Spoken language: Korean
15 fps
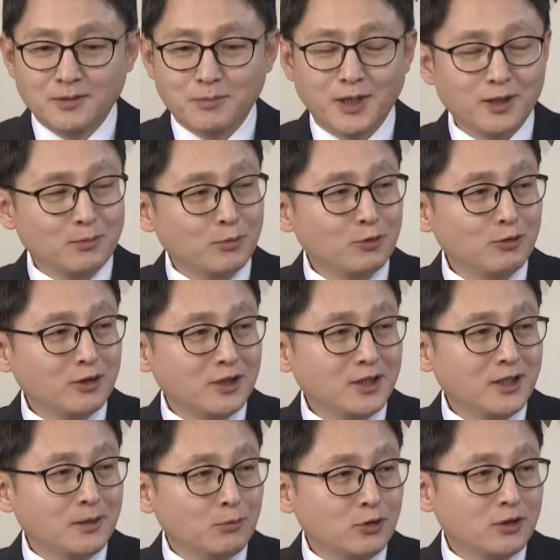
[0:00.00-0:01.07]
많은
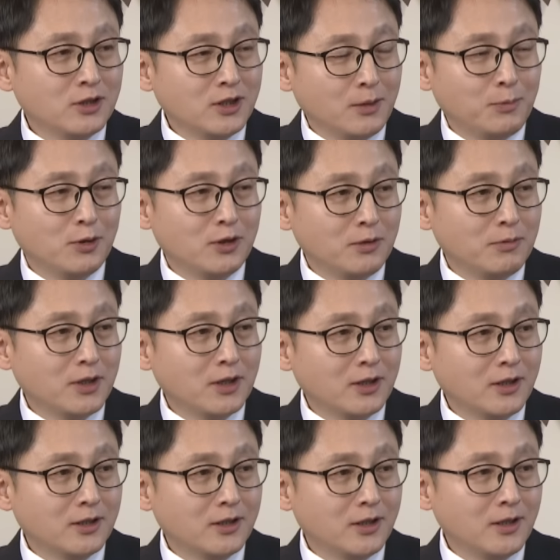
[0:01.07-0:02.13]
분들이 문재인 대표님
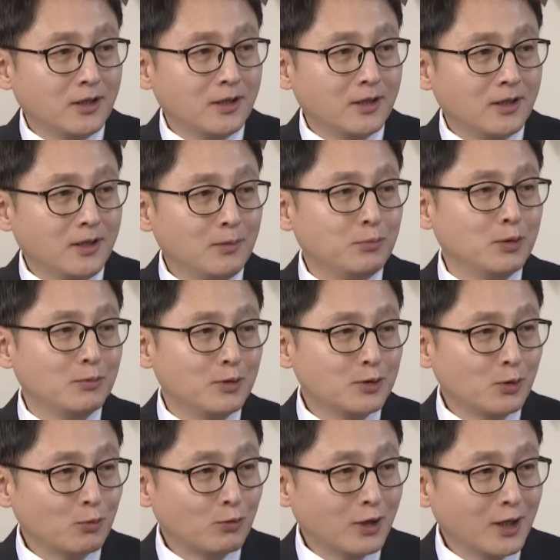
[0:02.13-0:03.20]
얘기를 할 때 인품은
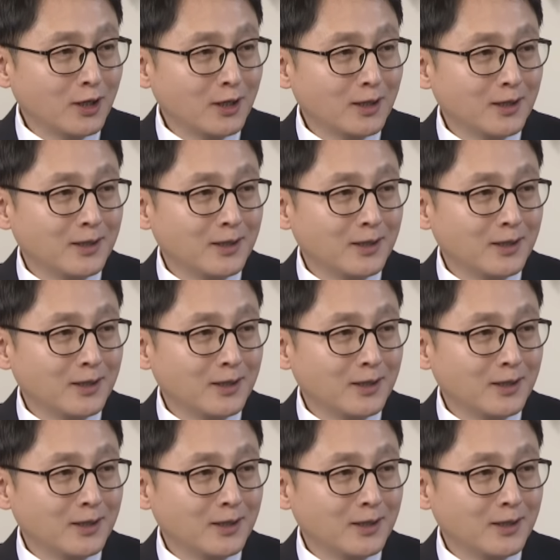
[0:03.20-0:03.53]
좋으나